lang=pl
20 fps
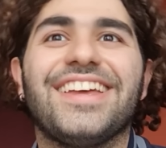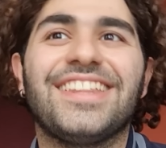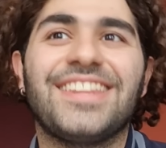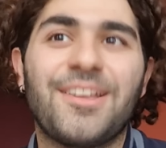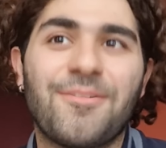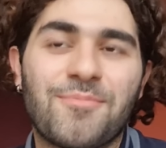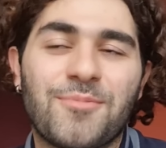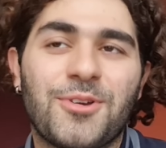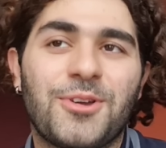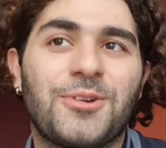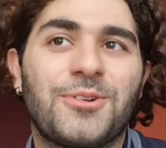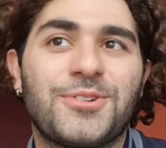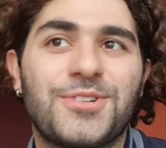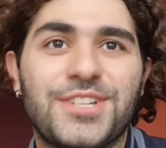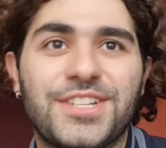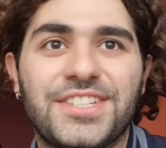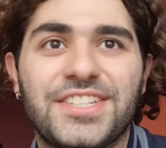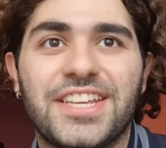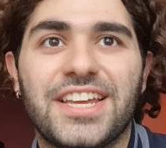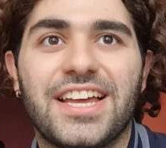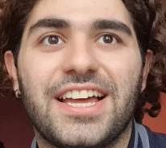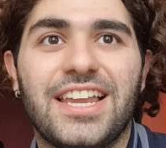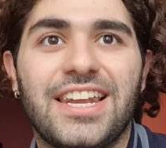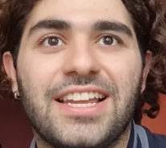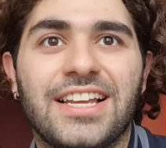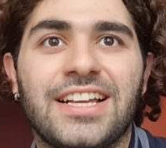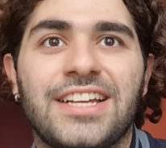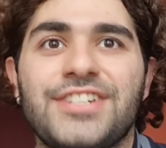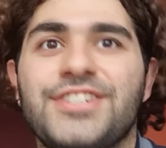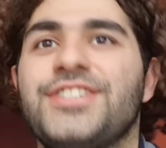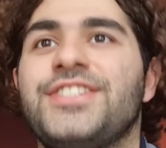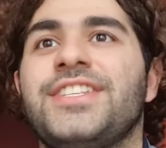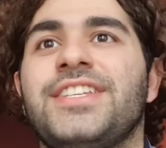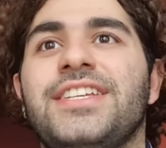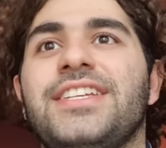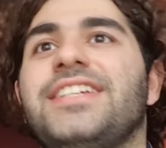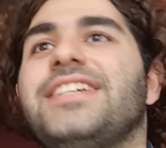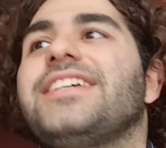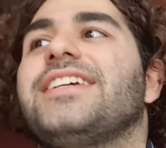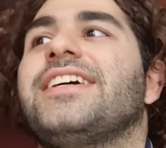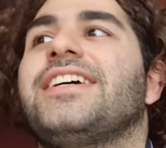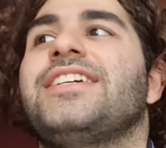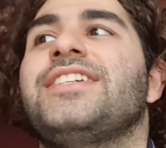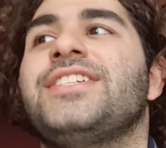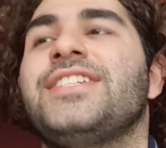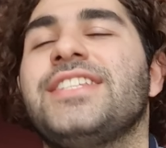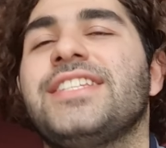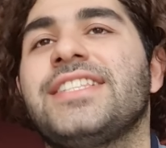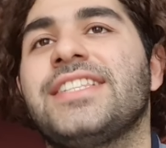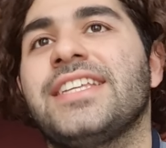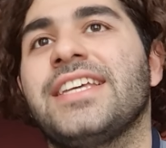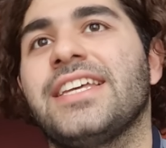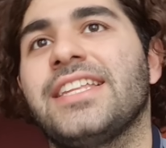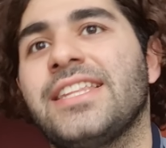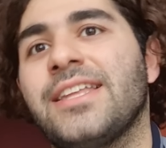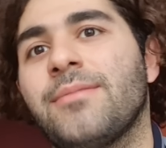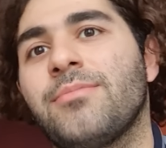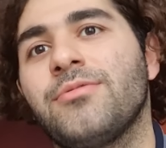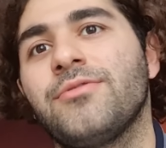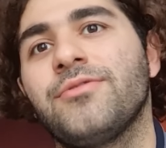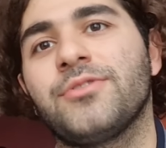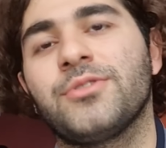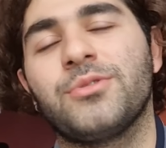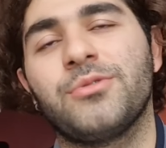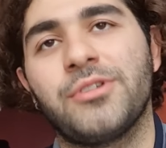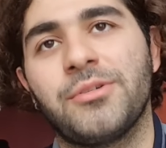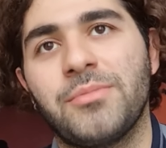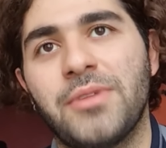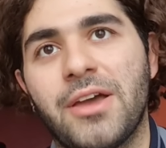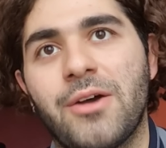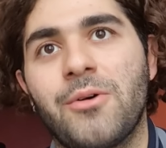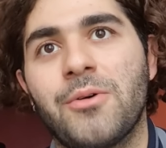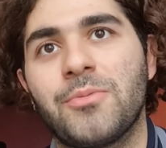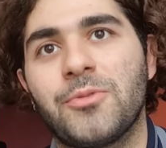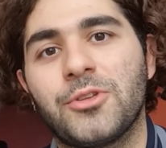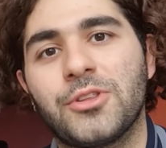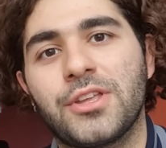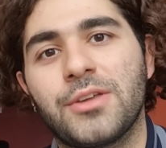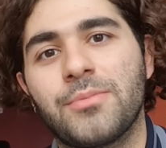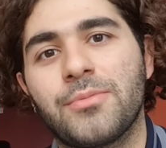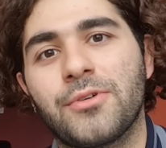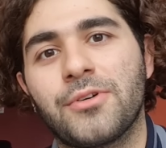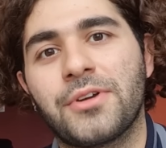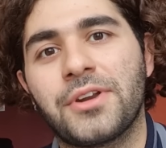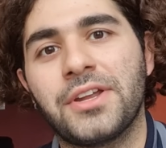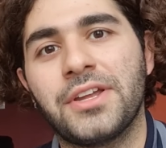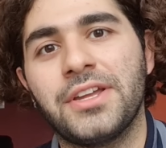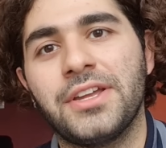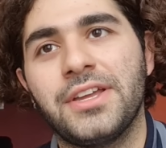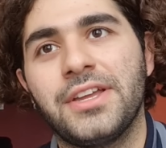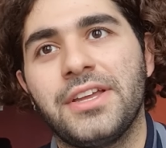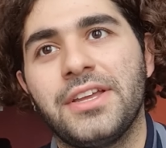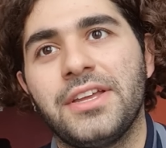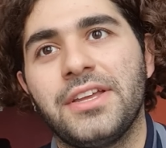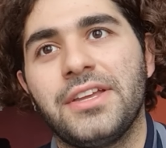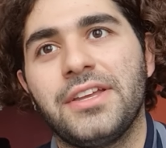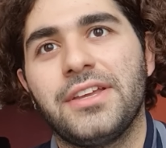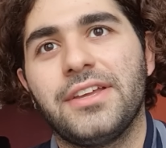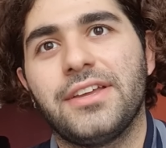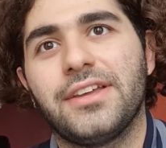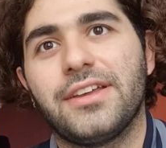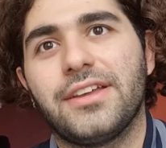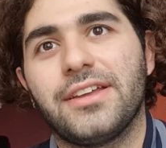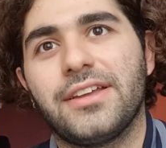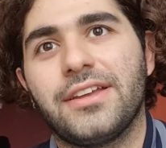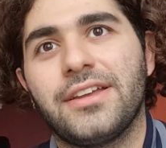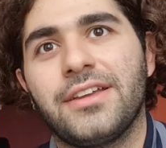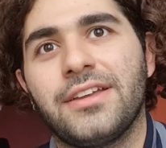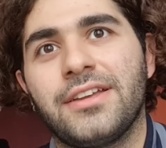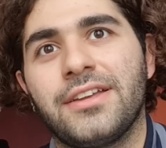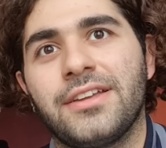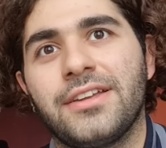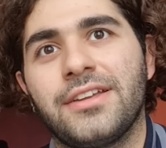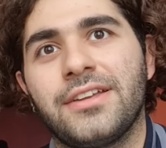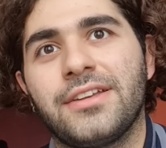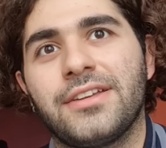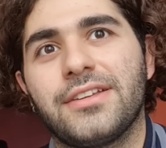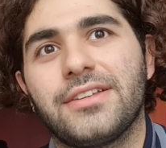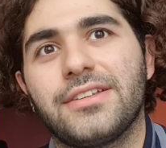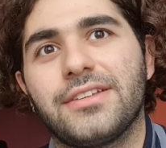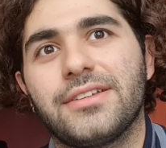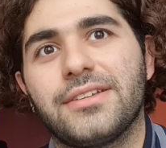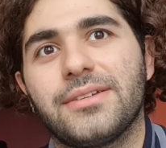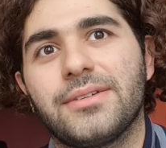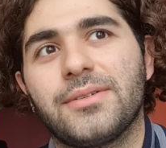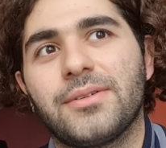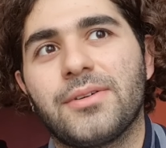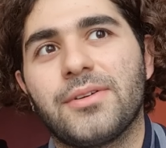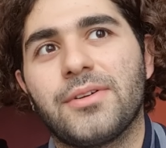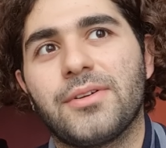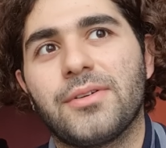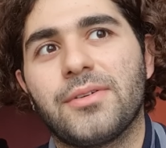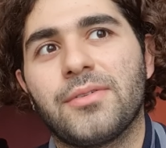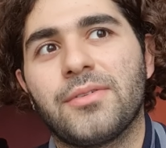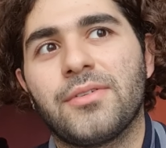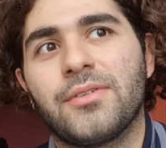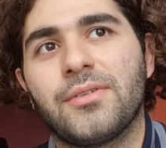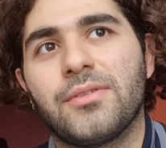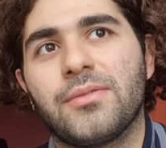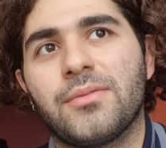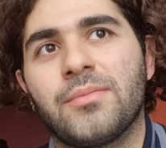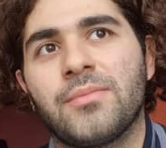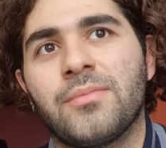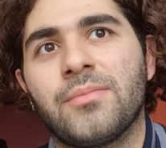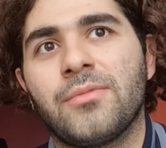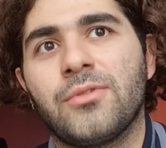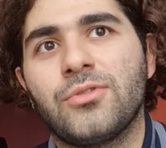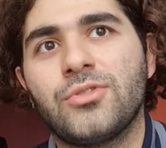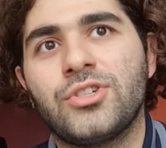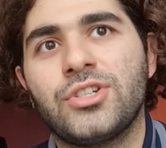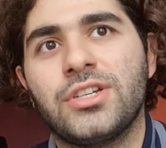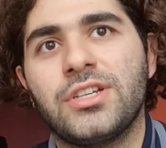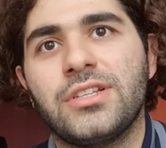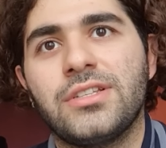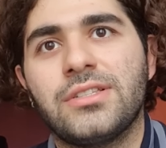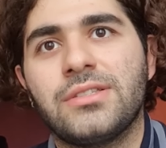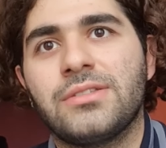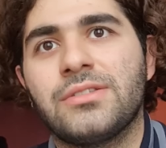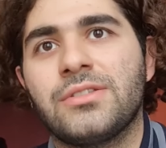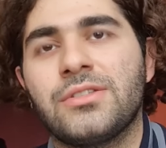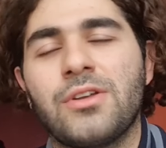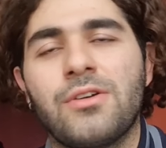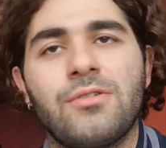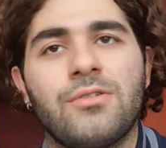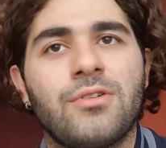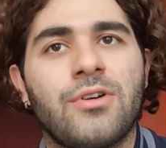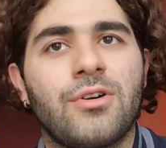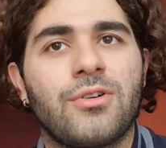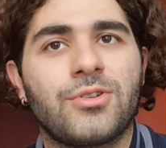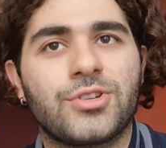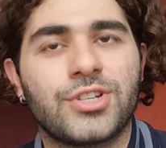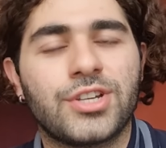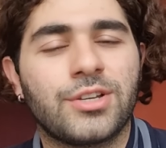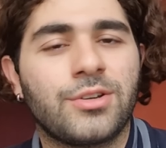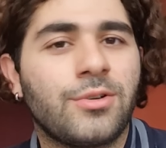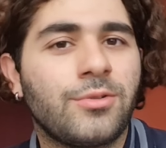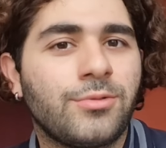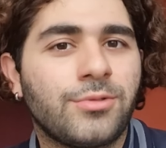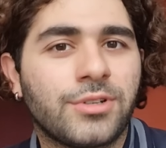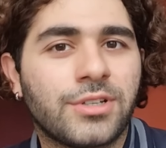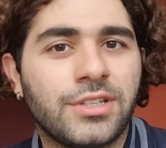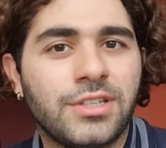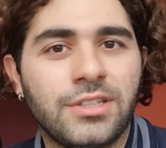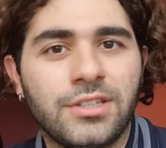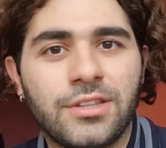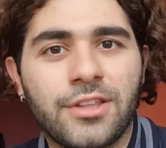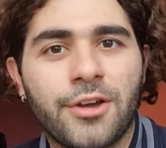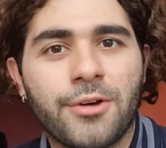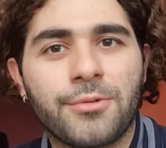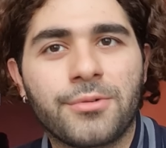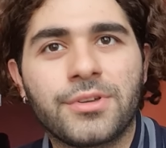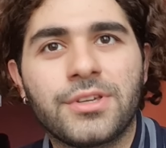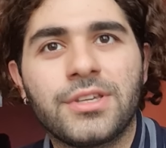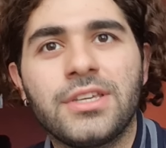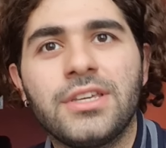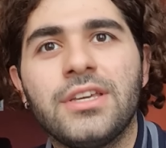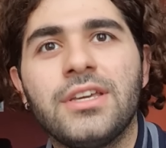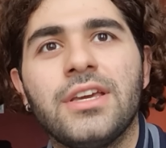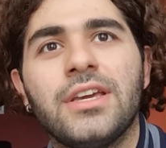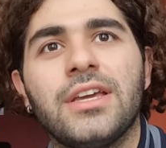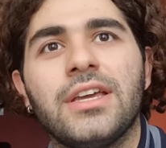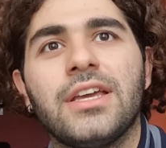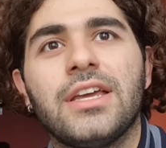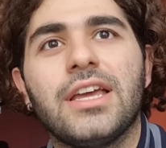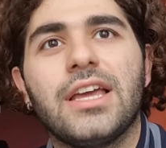etap mojego życia, ale każdy, każdy z tych etapów, które miałem do tej pory, e, może są gorsze górki i dołki,